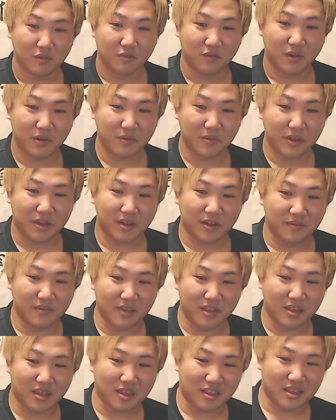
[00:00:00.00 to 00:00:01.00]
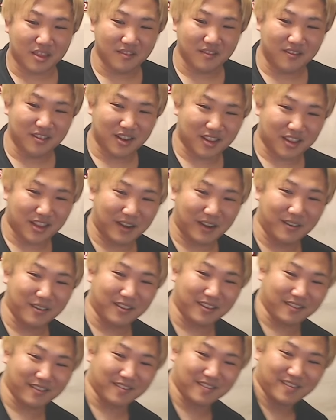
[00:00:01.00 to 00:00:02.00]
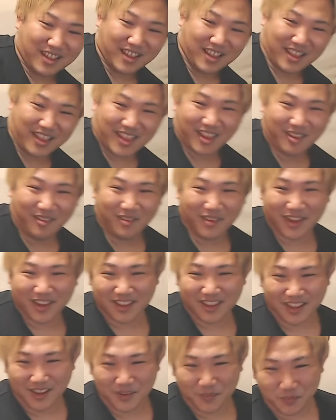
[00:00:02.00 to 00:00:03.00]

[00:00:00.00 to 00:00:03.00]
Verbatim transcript: もう一回面接してもらってこいよ。超やだ、